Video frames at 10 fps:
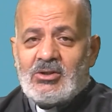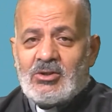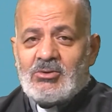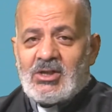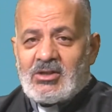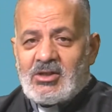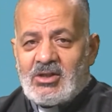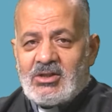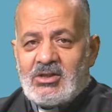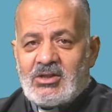هو
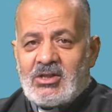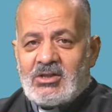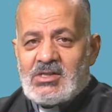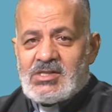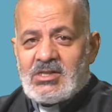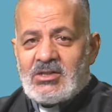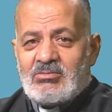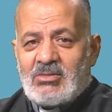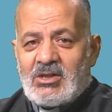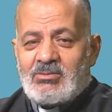راعي كنيسة
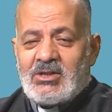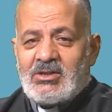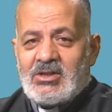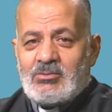مربهنا